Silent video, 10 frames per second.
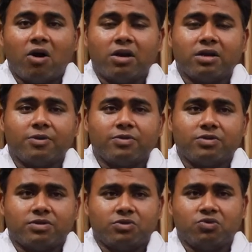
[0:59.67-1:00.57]
और
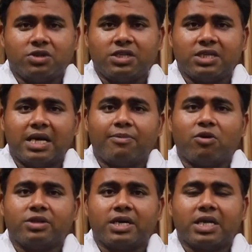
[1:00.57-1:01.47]
दूसरी चीज़ आप
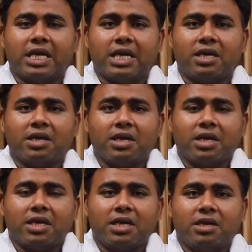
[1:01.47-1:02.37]
और देख रहे हैं
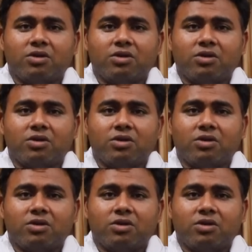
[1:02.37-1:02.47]
कि